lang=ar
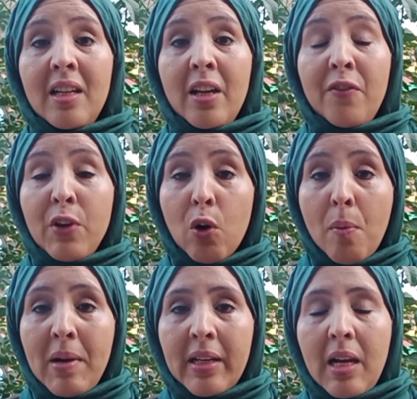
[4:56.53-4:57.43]

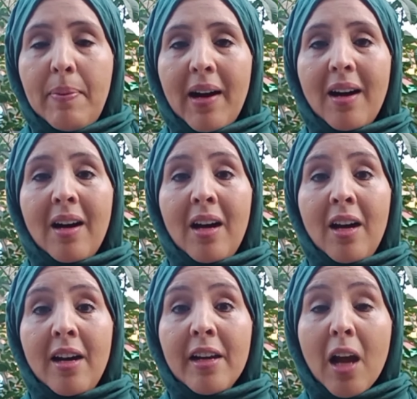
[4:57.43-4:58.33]
فيكم القلبه
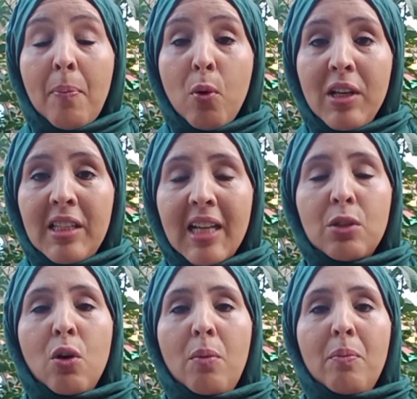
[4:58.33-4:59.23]
راقبوا
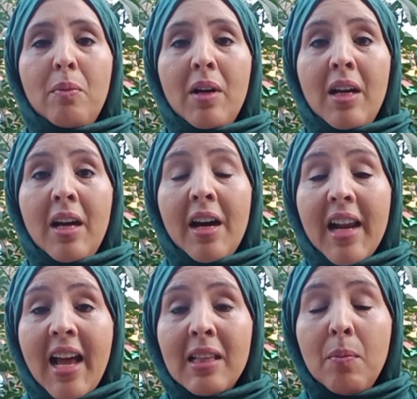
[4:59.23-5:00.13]
وليداتكم
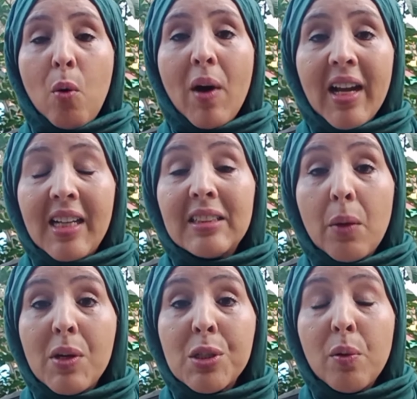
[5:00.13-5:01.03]
راه هاد المواقع
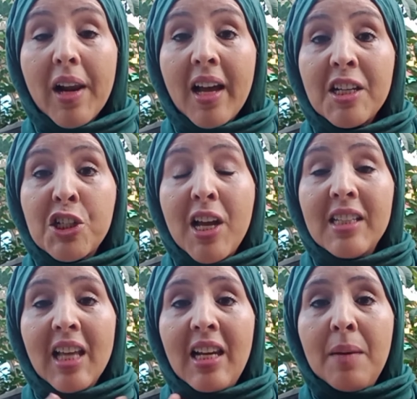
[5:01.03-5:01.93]
التواصل راه
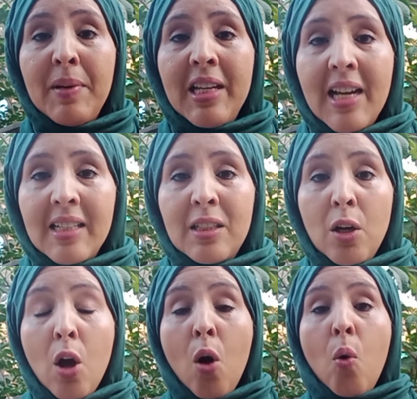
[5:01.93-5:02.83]
خرجات على البنيات
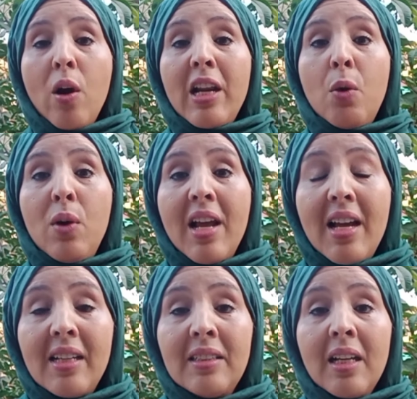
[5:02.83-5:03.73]
وعلى الولاد